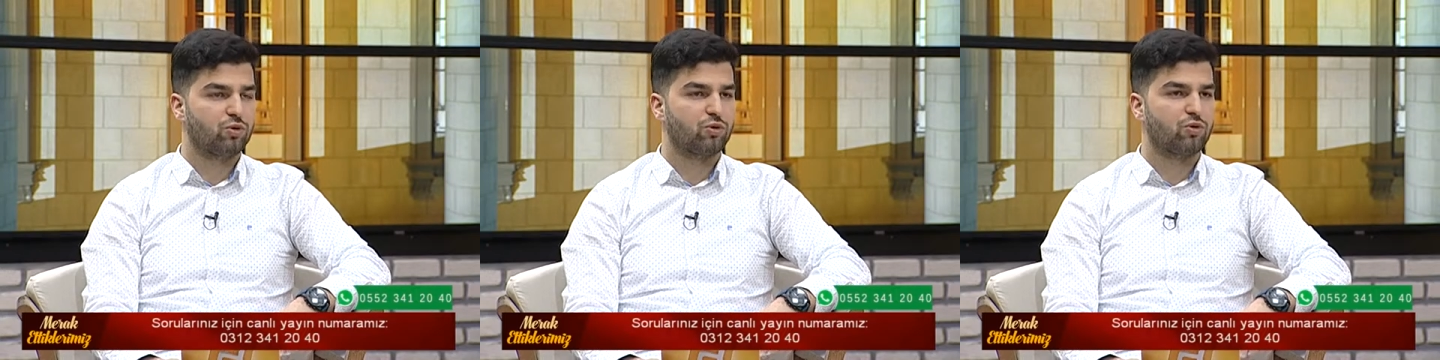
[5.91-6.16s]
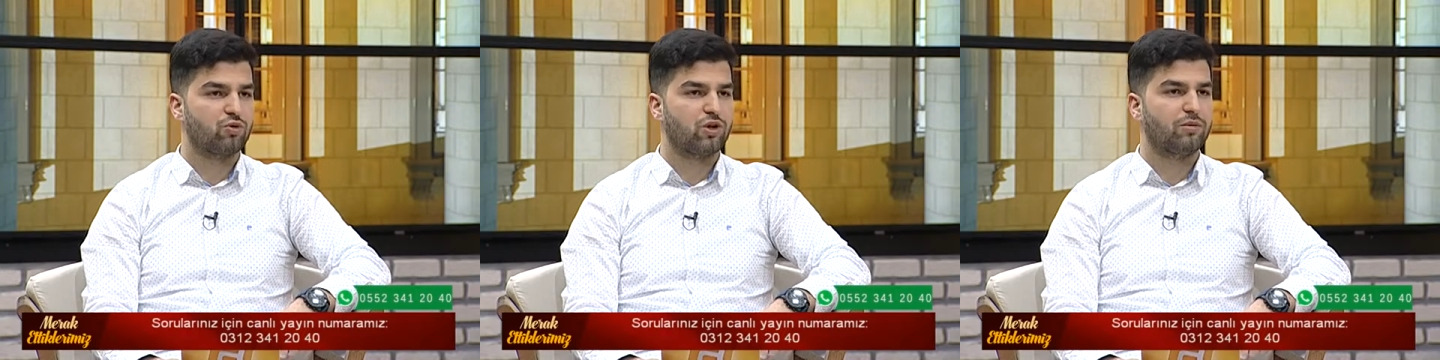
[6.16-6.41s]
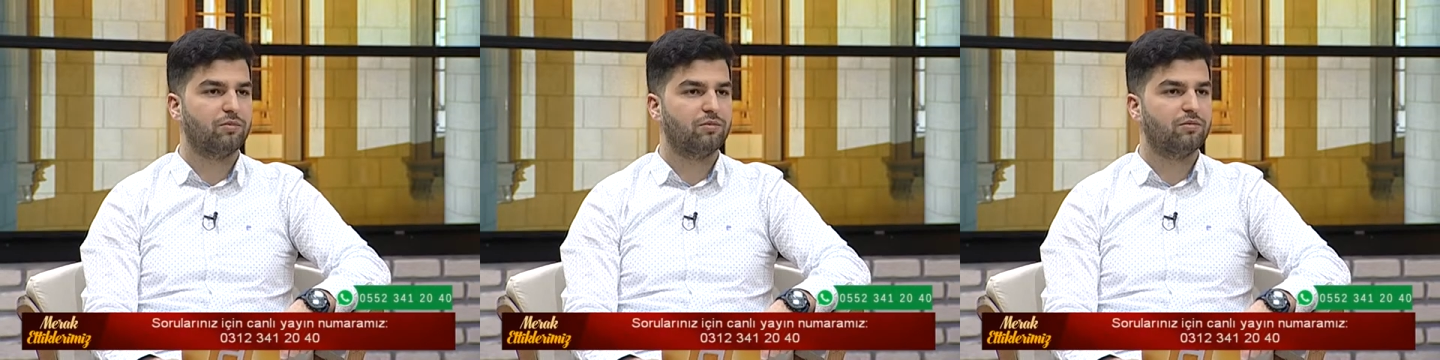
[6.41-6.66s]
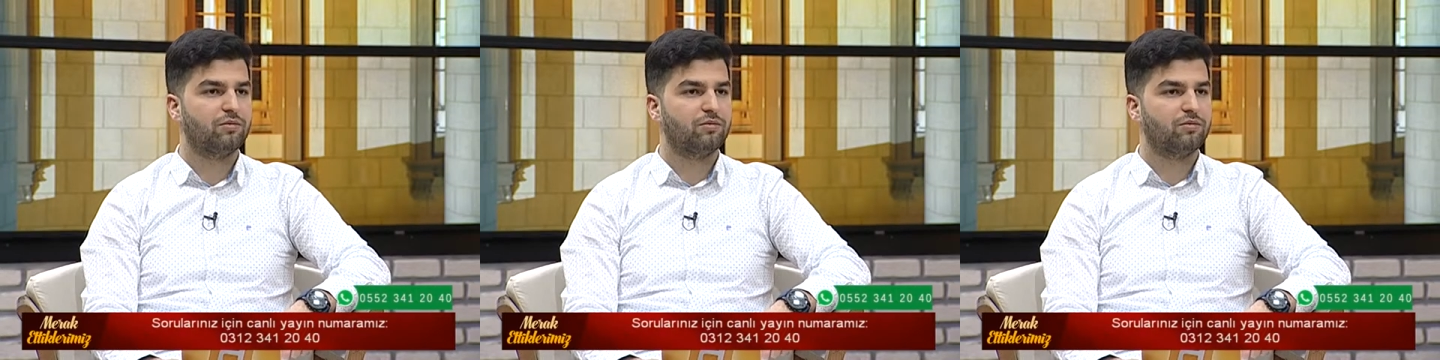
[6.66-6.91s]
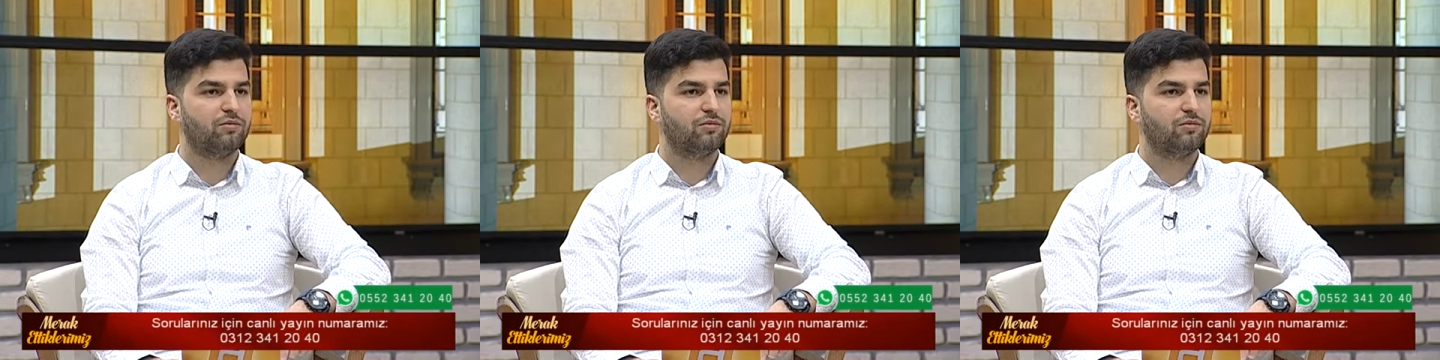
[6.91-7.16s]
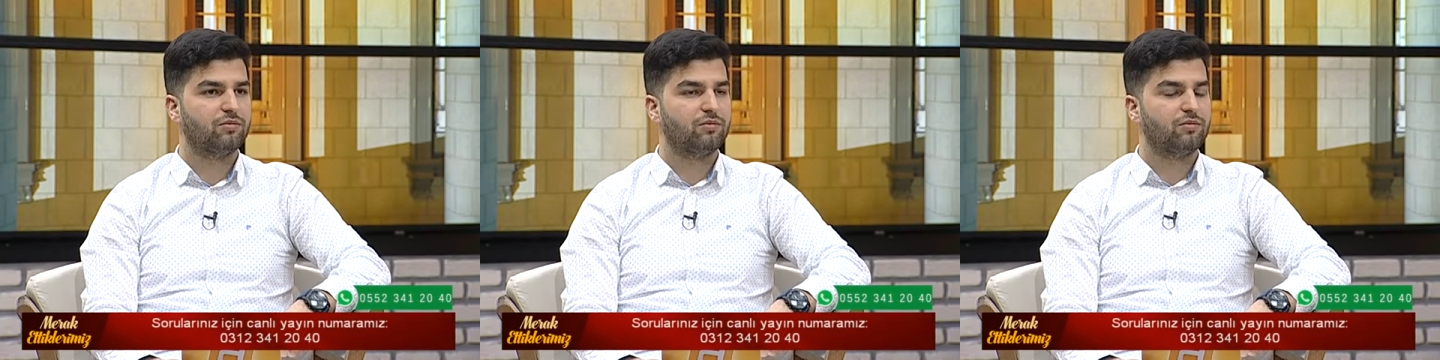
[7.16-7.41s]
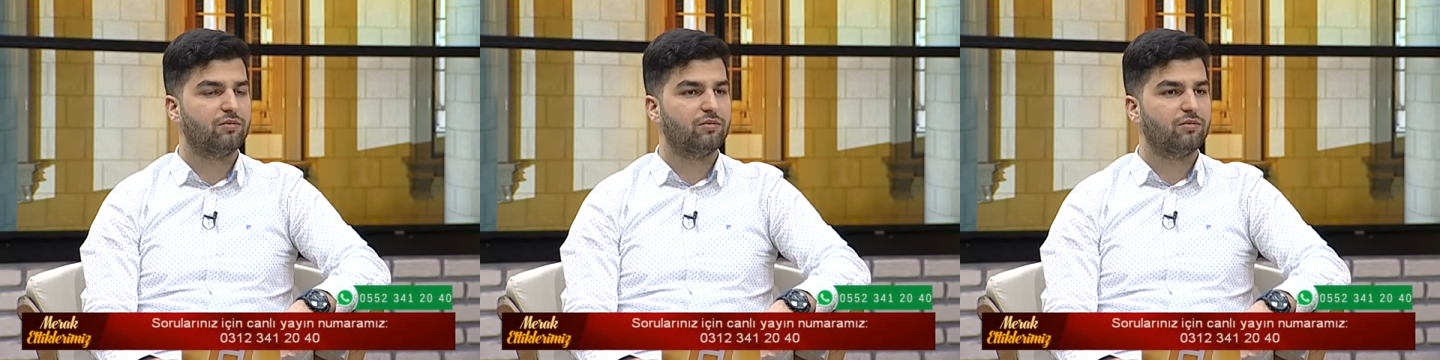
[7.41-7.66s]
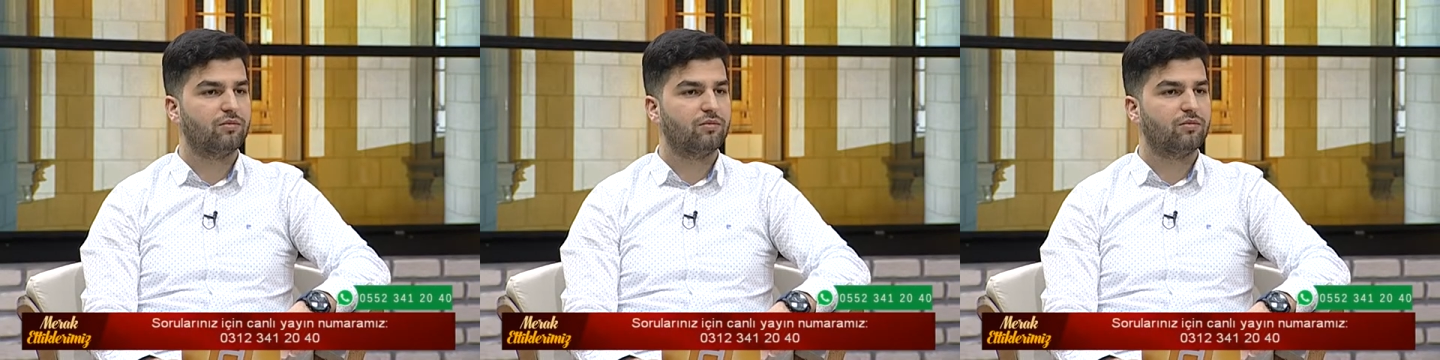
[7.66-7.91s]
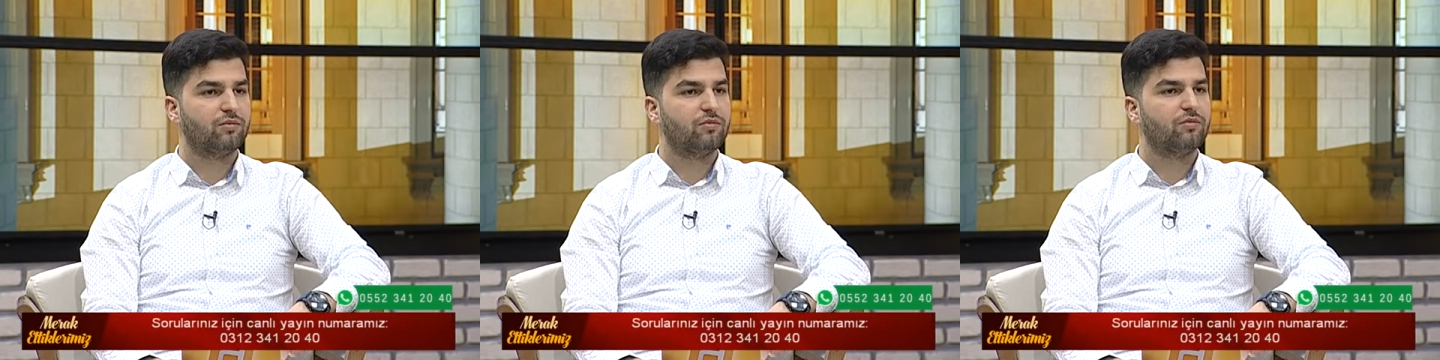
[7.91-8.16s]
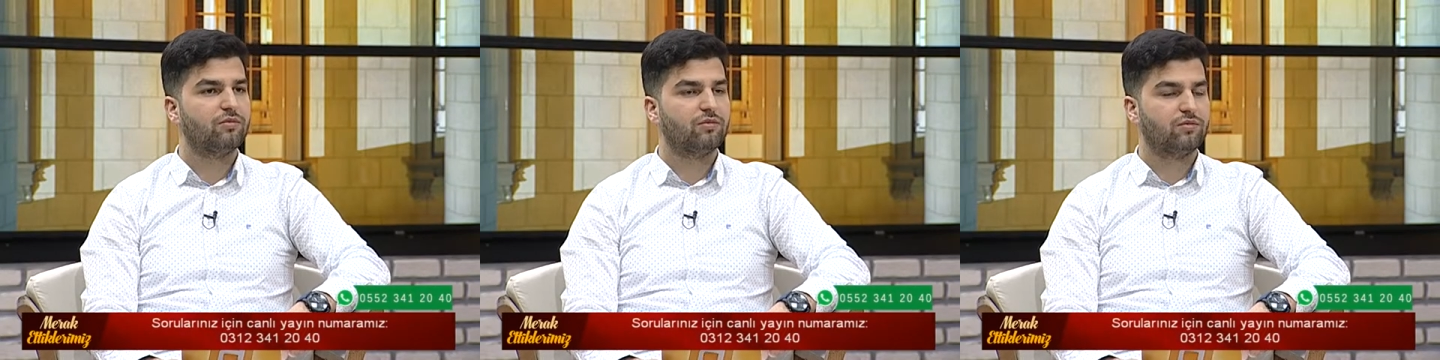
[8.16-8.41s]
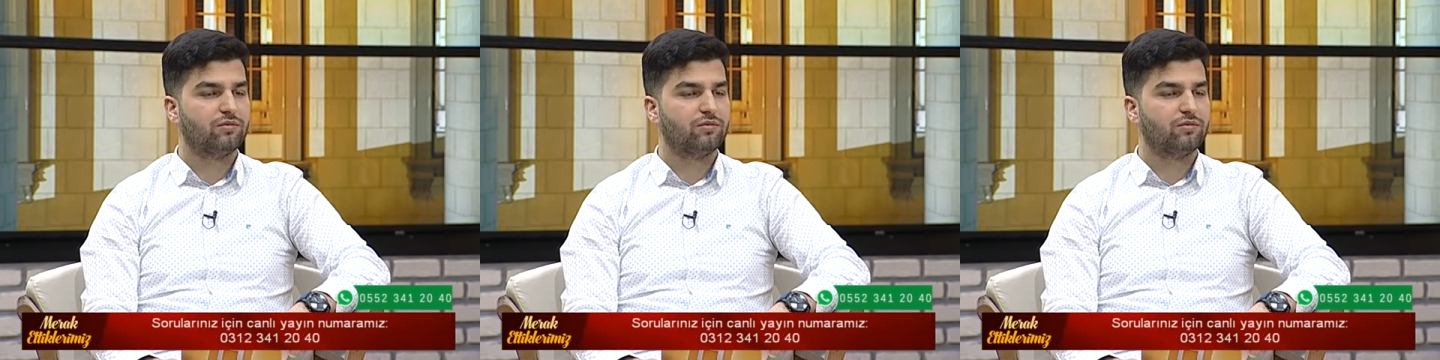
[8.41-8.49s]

Buyurun hocam. Evet teravih namazı